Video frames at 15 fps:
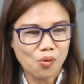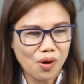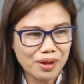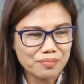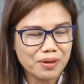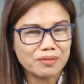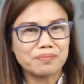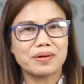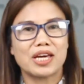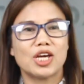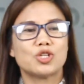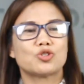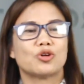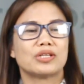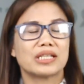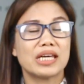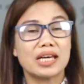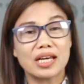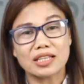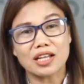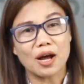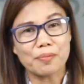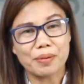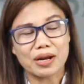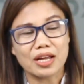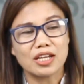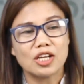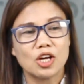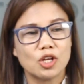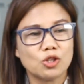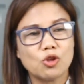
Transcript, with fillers: one month vacation, kikita ka pa rin?